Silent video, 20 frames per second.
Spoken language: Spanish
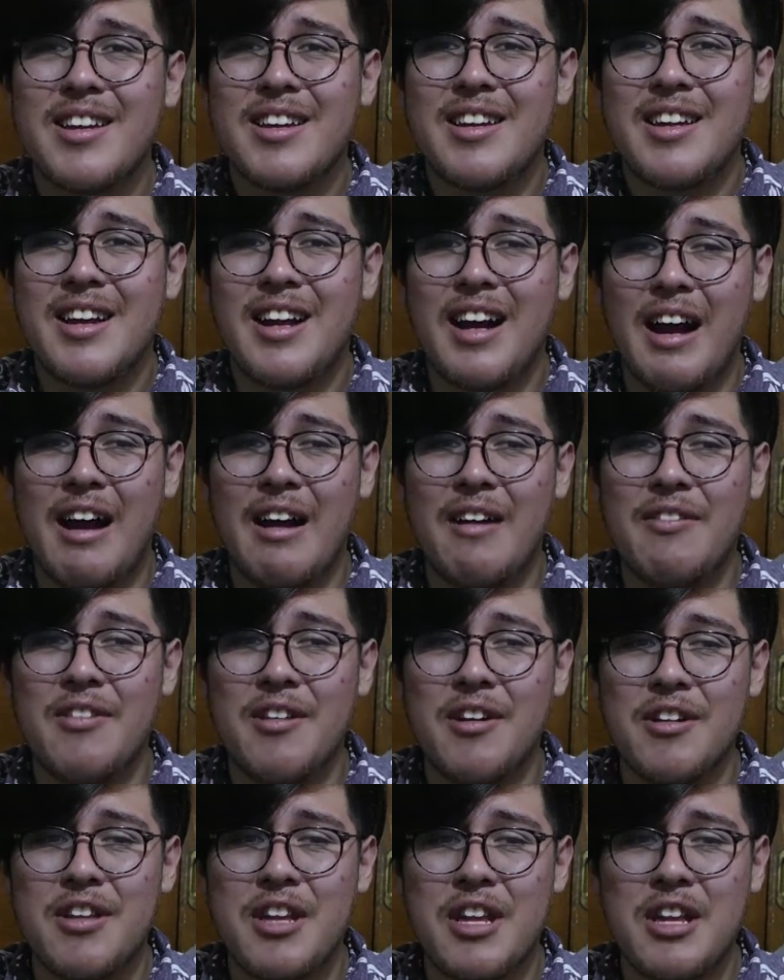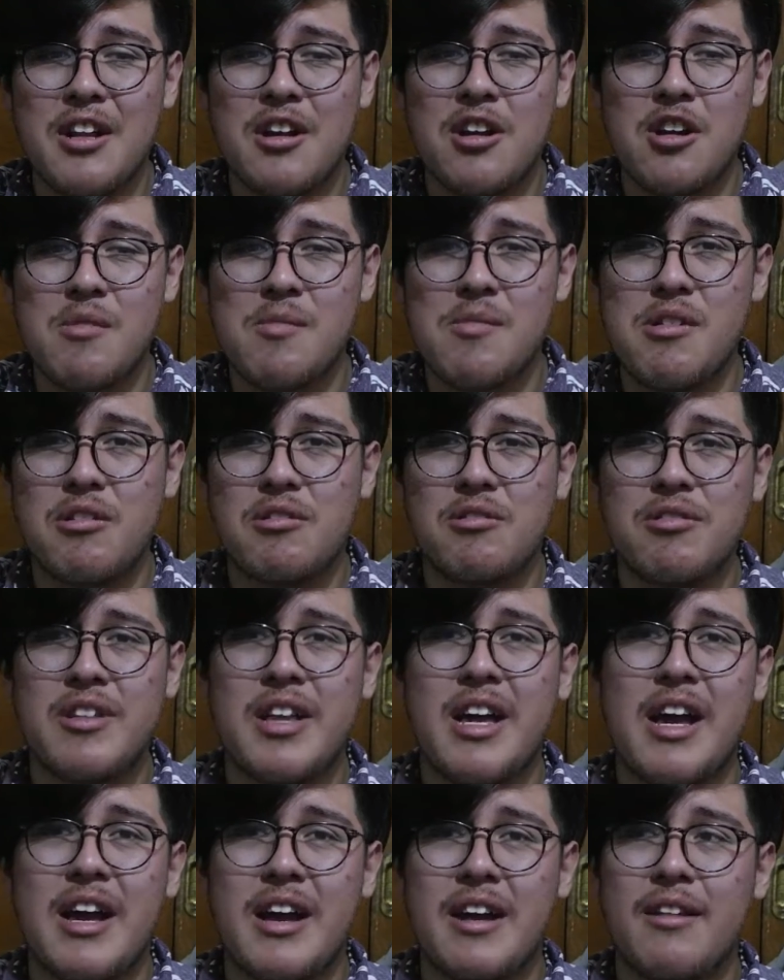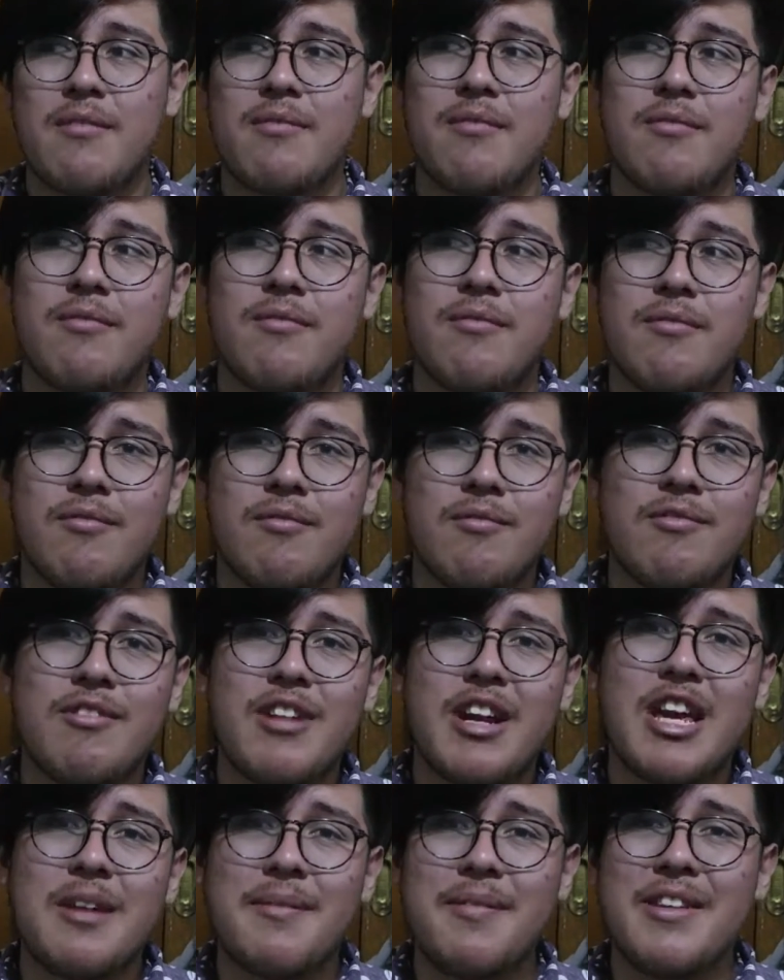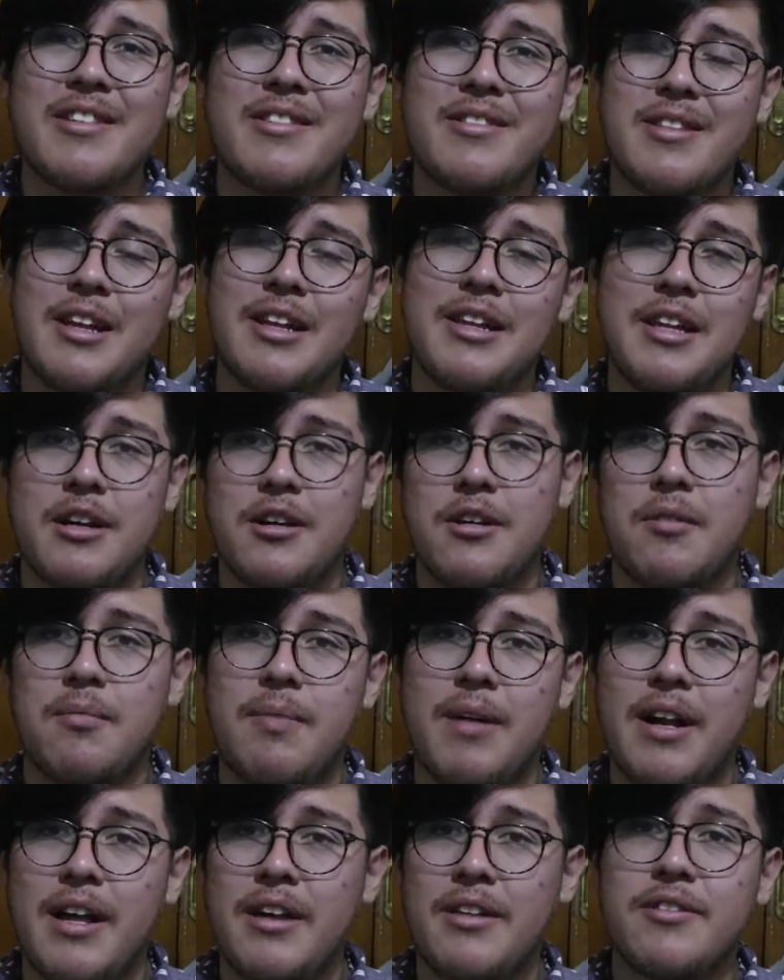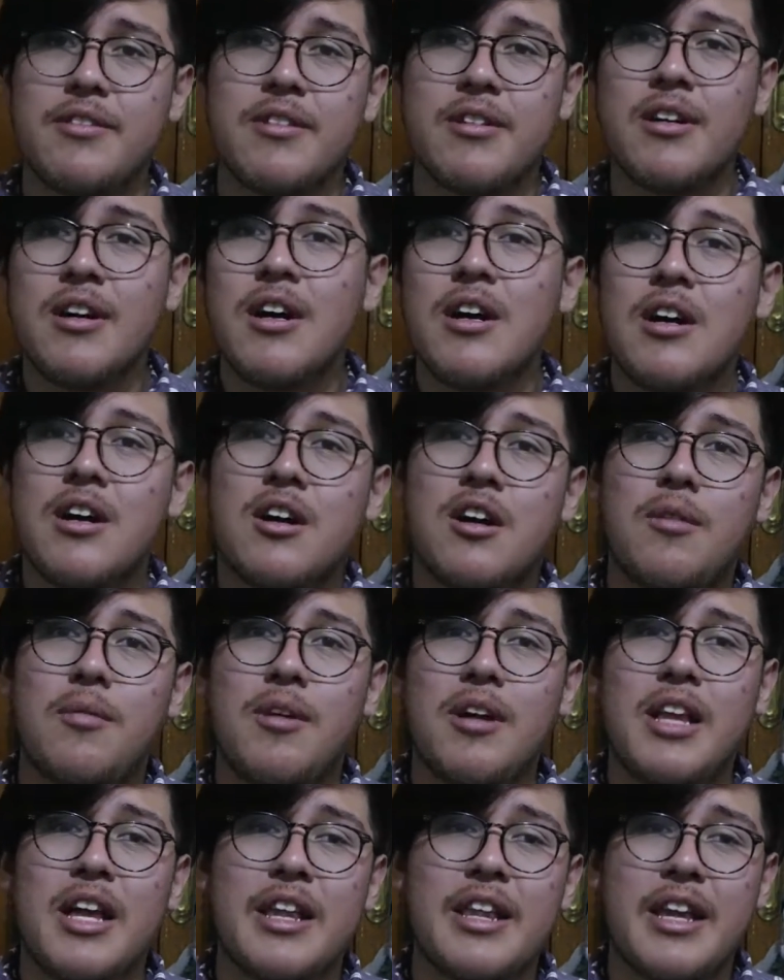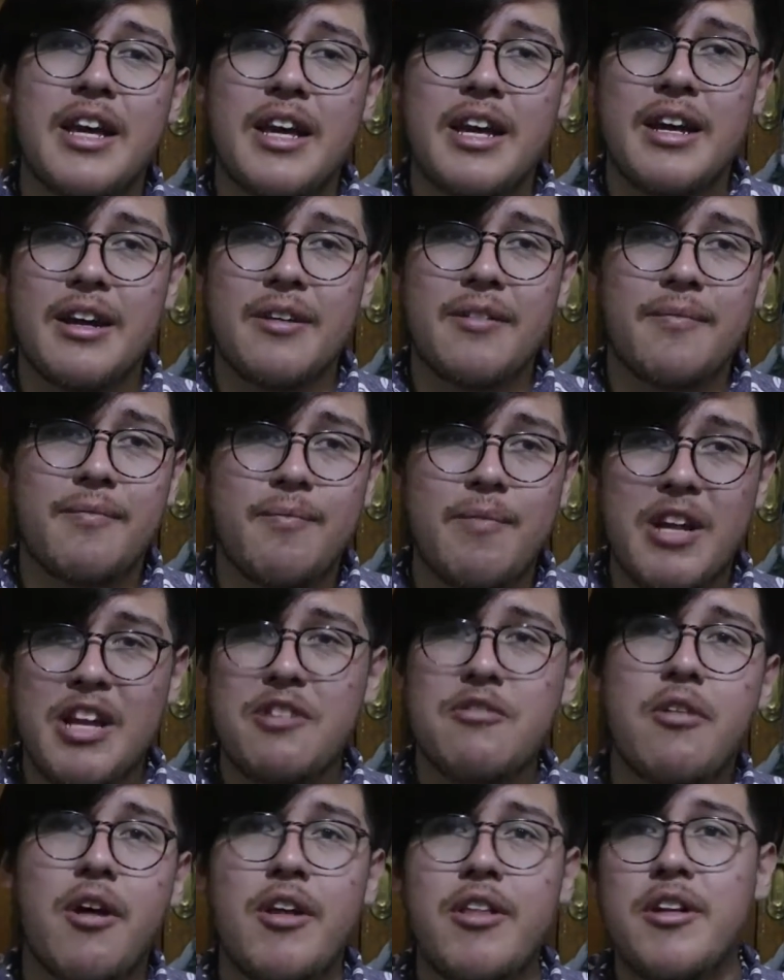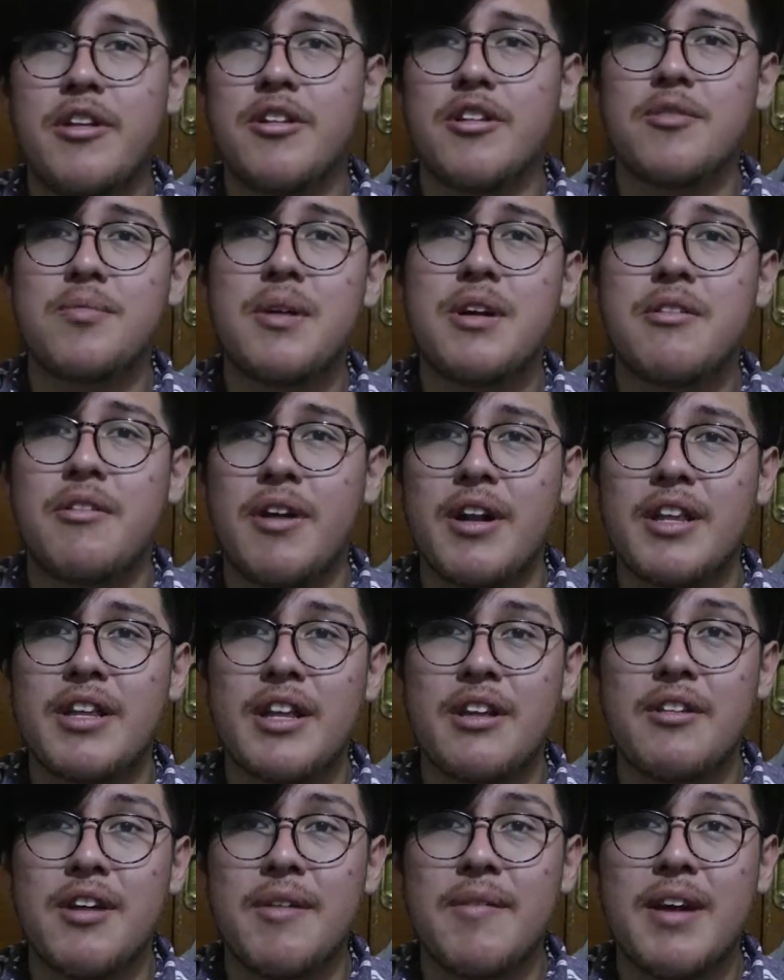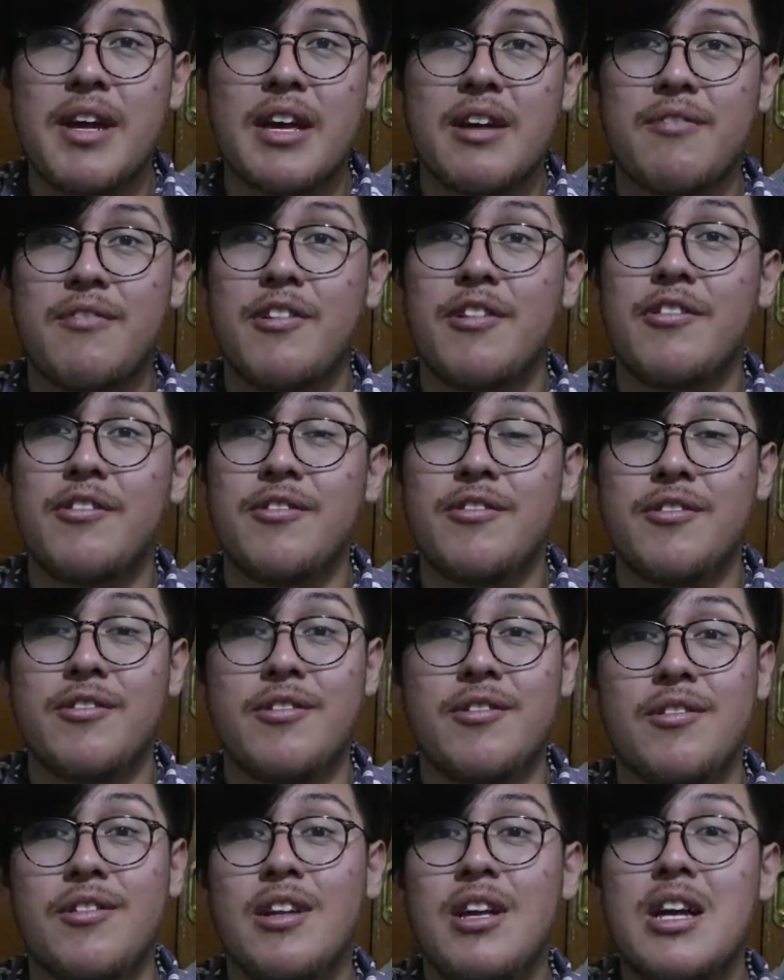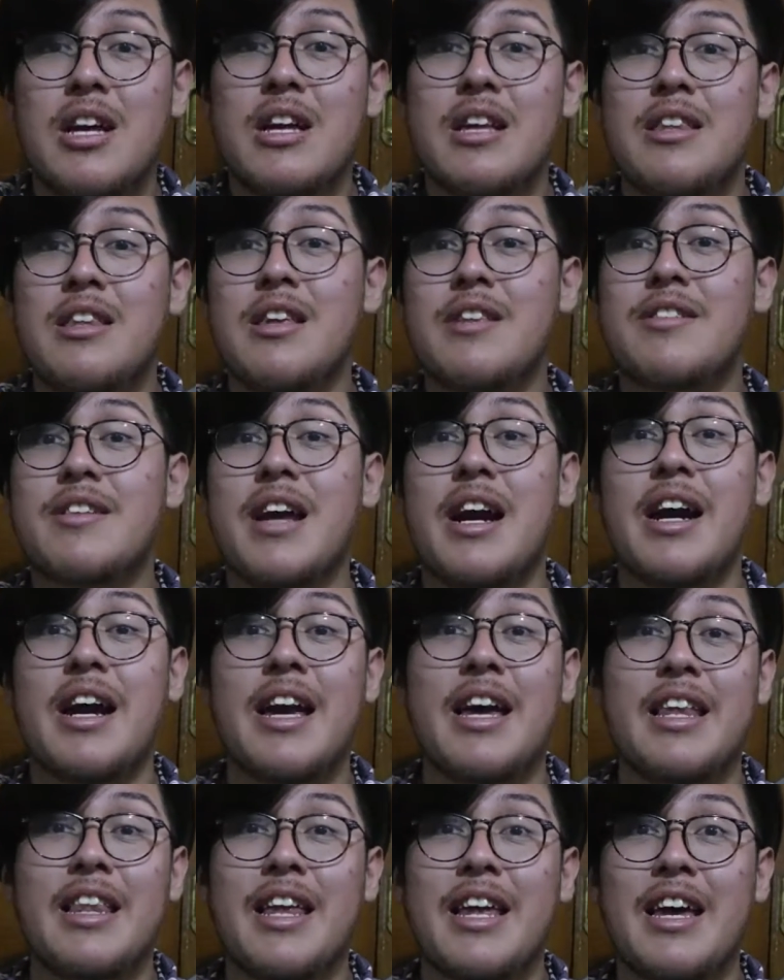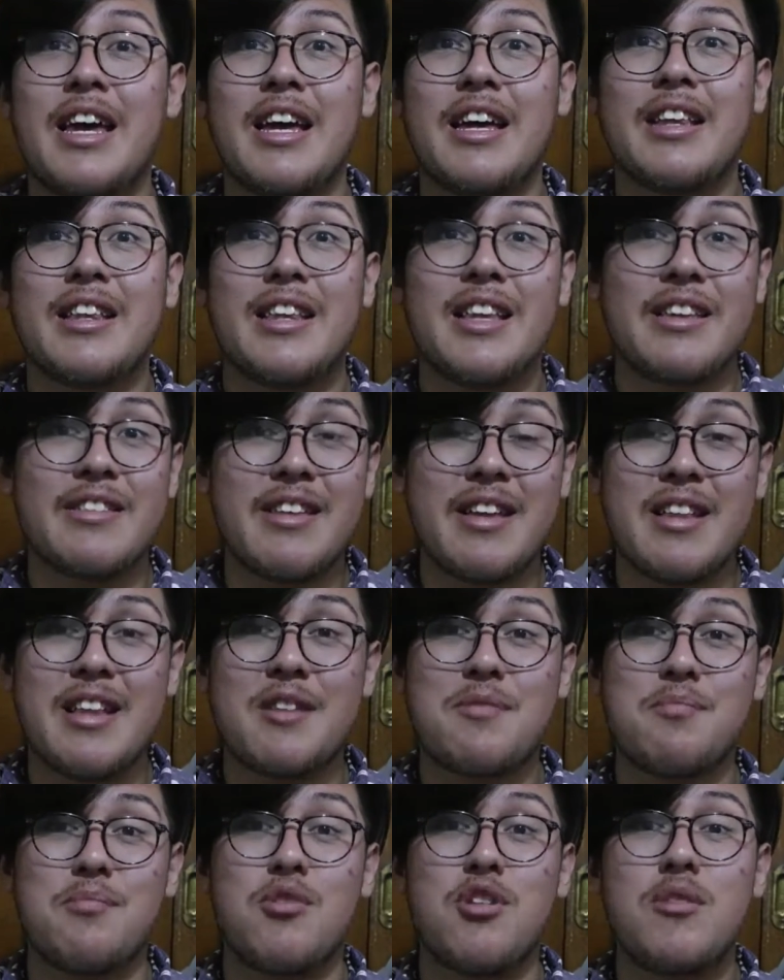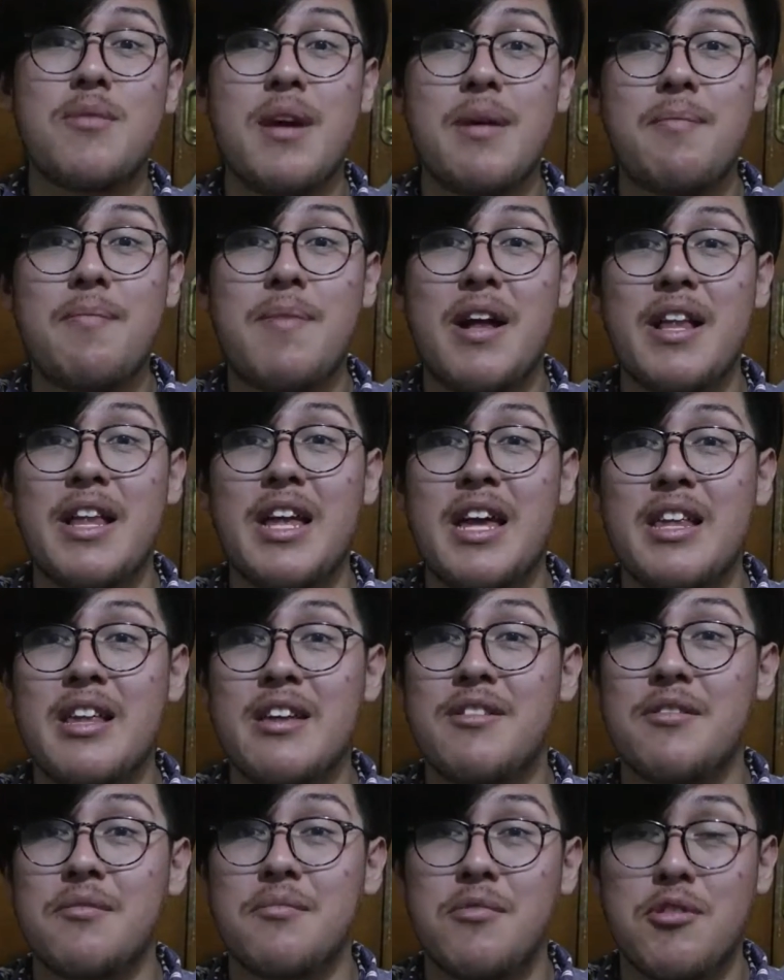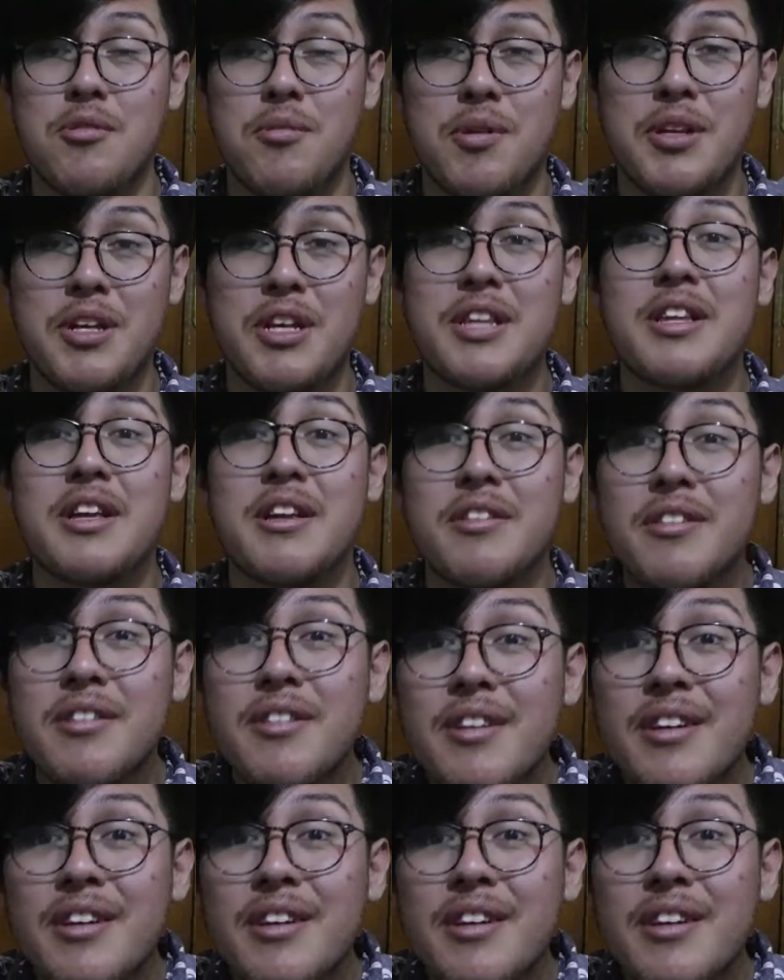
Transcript: Ah, no tienen como una un régimen estético para esto, como la de Blade Runner 2049, que fue un descague de, escenas muy bien planeadas y muy bonitas.